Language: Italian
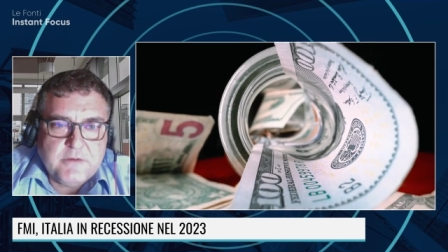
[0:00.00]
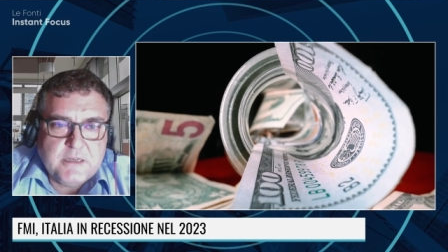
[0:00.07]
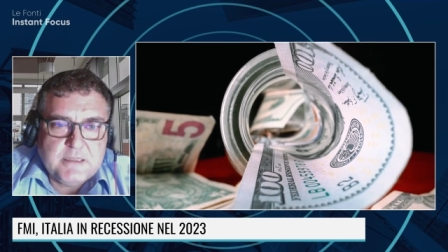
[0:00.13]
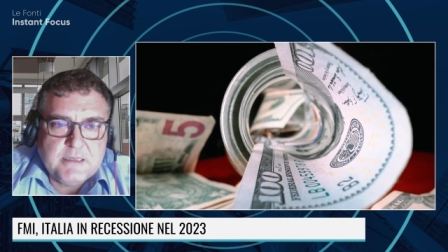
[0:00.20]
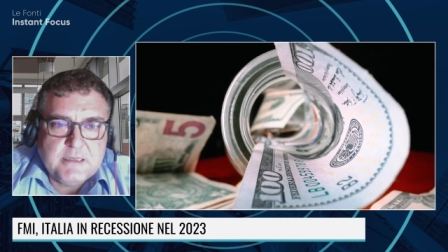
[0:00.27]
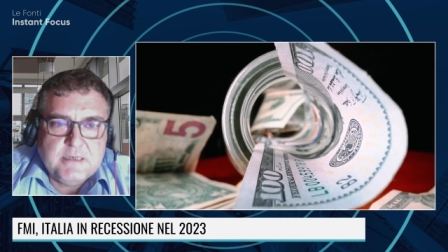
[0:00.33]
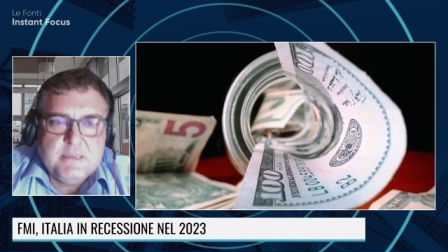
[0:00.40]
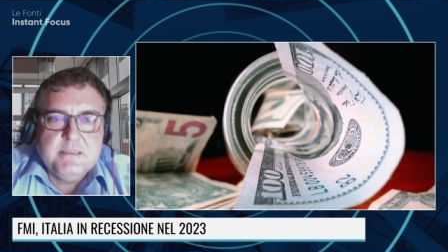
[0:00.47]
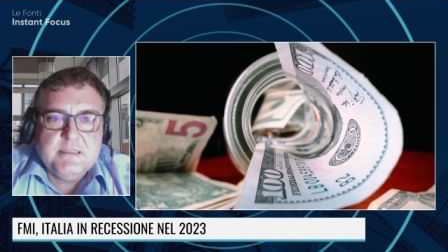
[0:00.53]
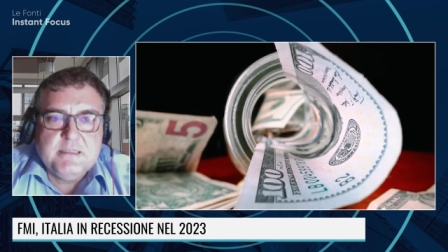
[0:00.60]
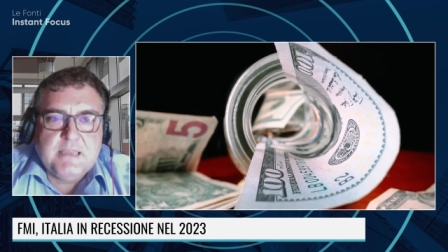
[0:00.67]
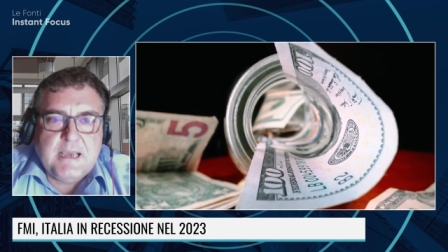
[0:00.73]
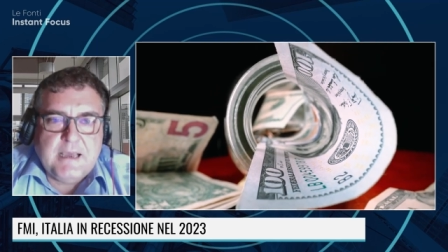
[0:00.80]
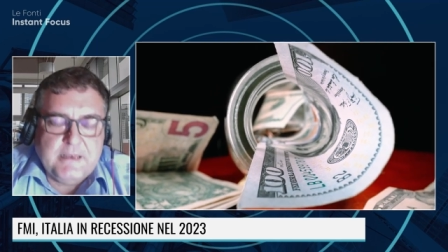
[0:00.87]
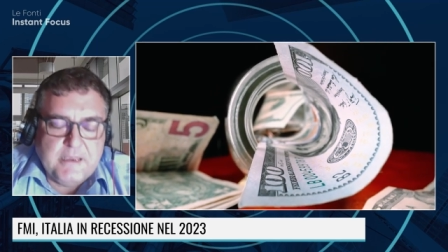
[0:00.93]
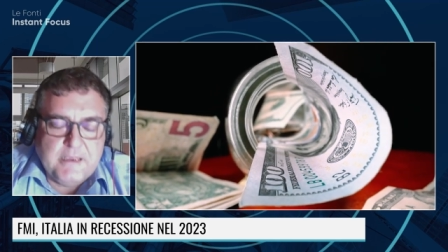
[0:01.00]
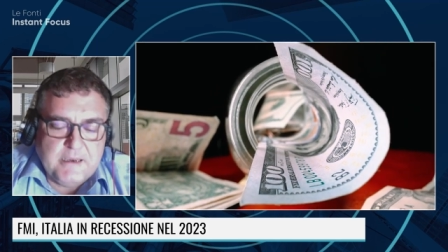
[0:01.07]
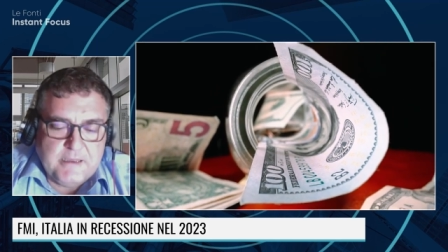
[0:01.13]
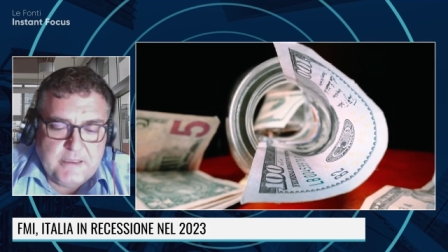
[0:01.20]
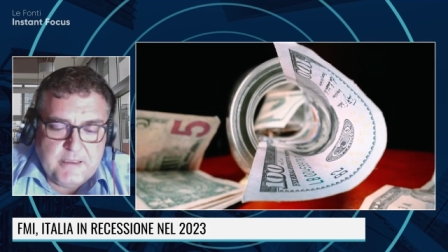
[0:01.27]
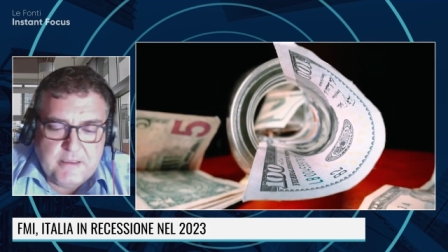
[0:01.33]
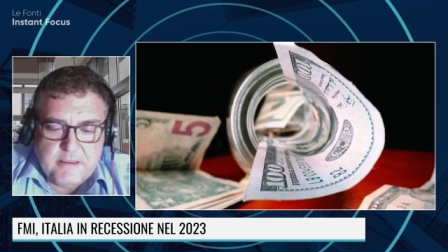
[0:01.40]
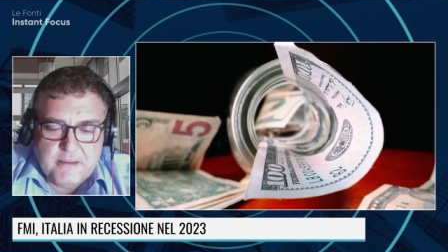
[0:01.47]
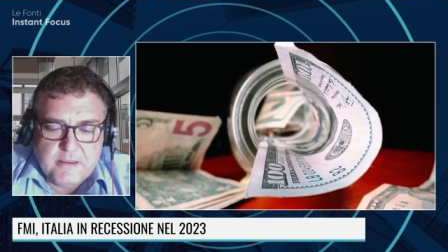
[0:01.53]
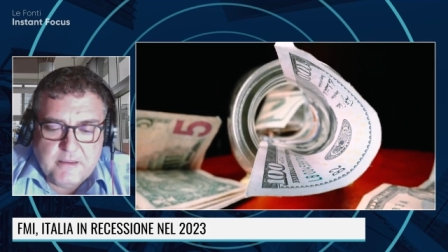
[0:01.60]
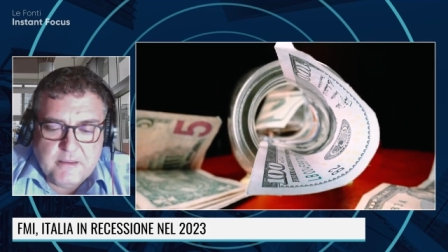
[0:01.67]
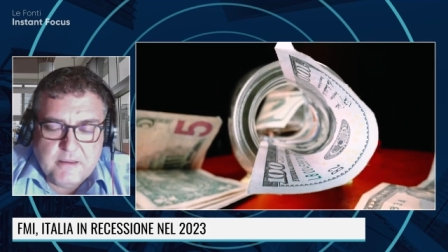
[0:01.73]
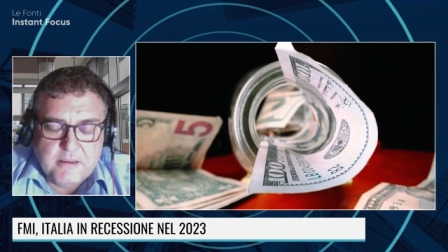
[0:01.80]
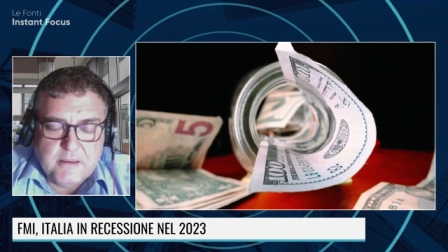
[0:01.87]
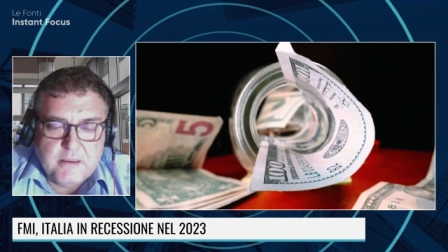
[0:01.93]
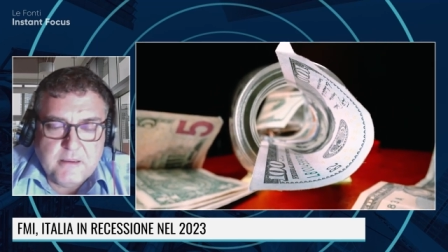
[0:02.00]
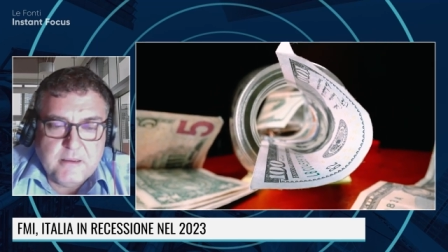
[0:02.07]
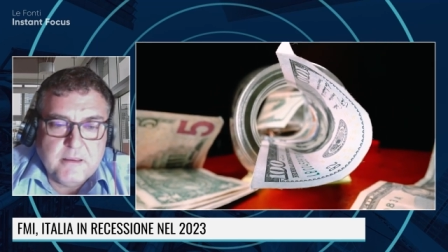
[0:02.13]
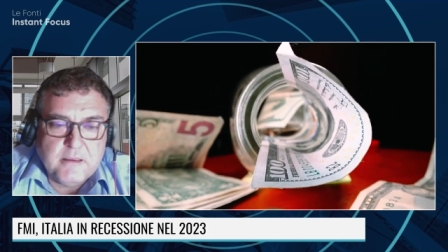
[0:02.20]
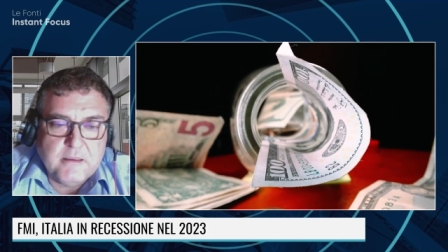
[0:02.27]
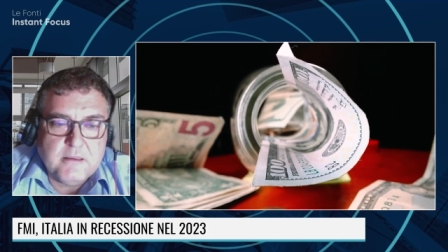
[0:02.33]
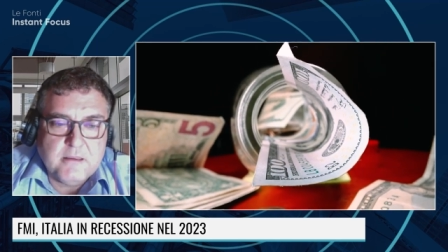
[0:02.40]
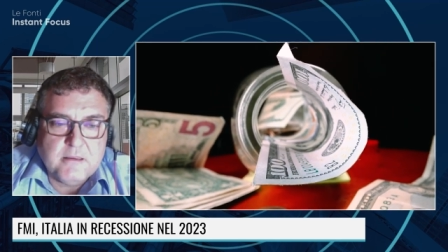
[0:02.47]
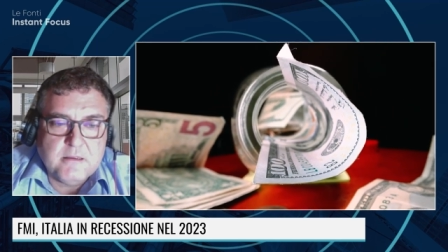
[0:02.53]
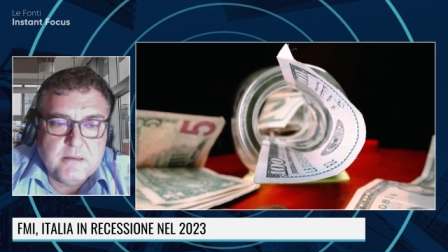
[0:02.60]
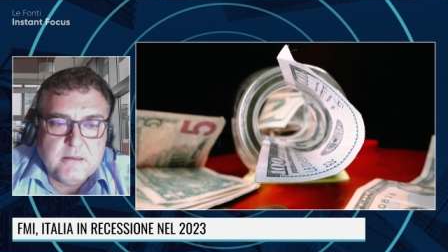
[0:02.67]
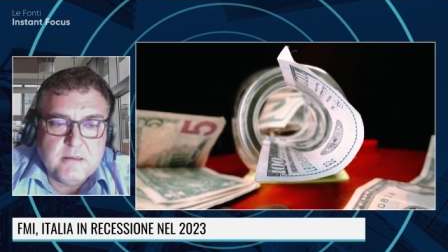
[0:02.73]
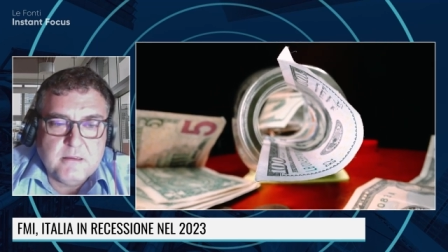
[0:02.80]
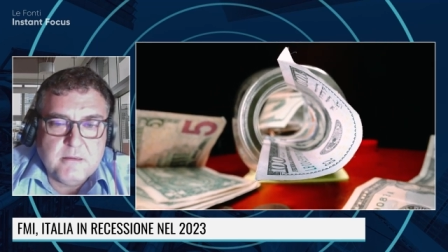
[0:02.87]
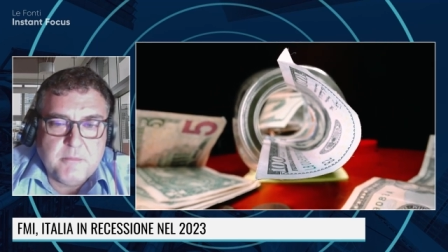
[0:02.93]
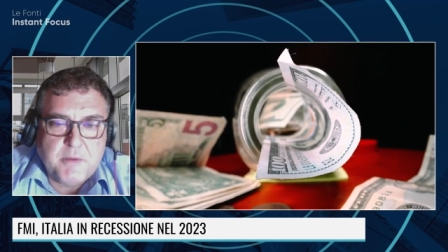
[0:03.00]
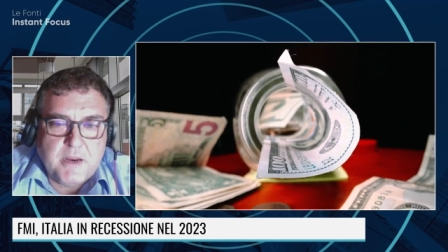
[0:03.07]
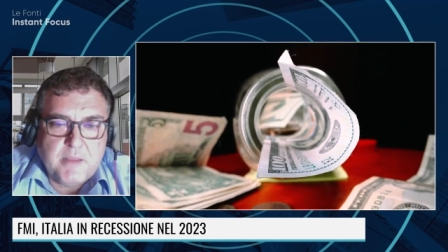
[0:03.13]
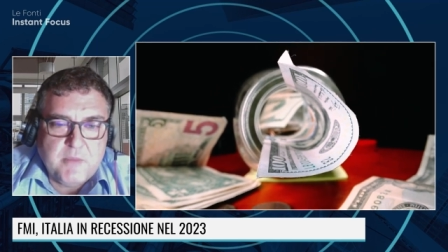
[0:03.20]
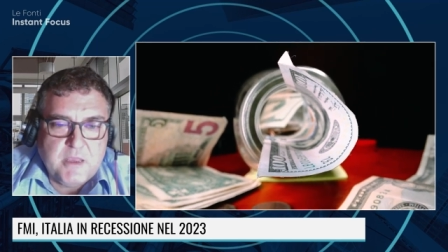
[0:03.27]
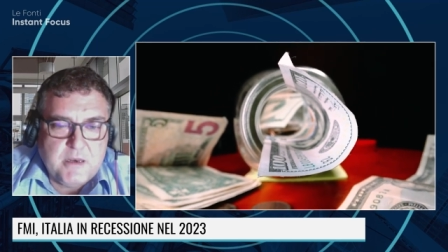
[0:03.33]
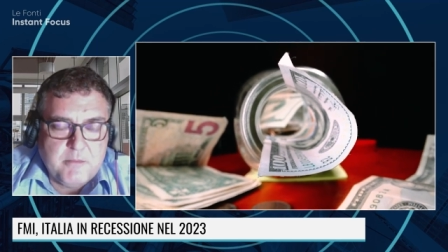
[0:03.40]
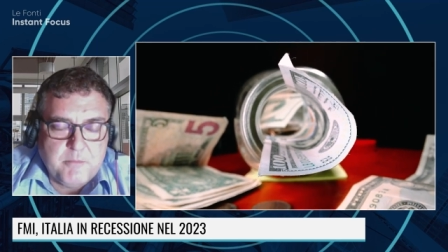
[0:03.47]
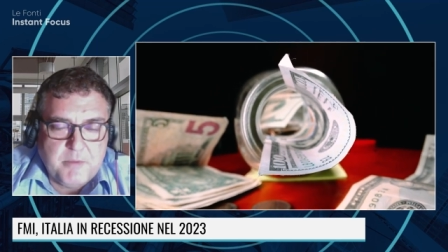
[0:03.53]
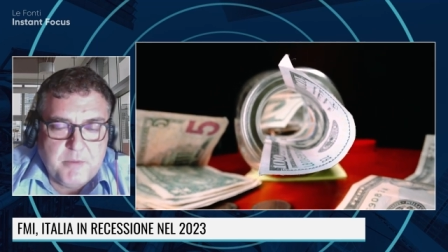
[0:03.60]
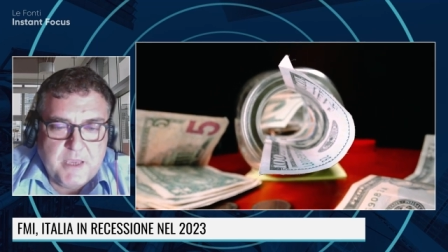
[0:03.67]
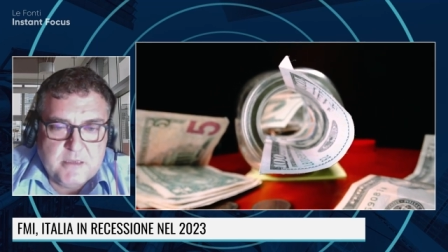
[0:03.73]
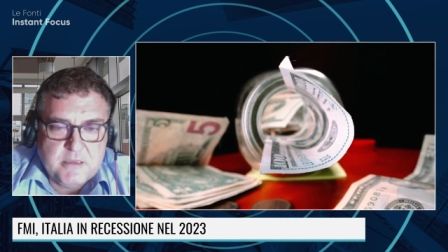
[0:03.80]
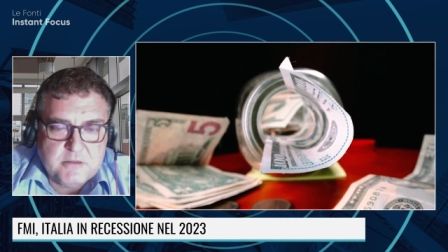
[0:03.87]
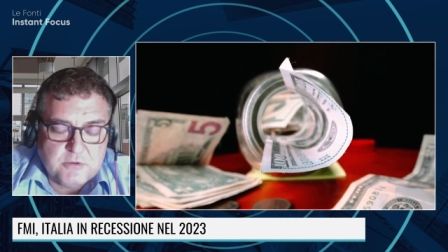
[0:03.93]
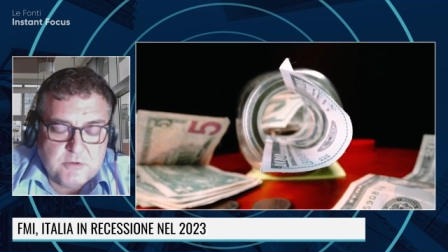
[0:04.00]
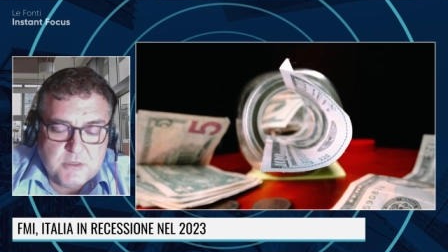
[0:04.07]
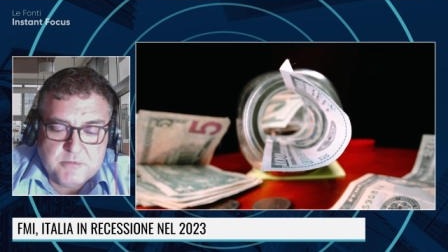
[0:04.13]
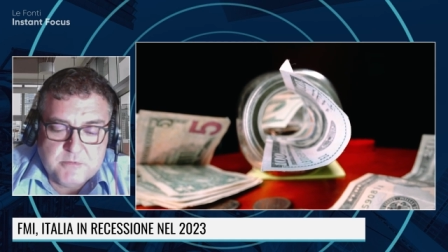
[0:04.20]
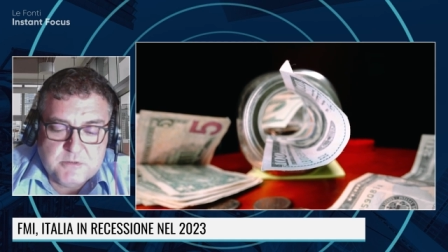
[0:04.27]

Fratelli d'Italia e Premier Impector,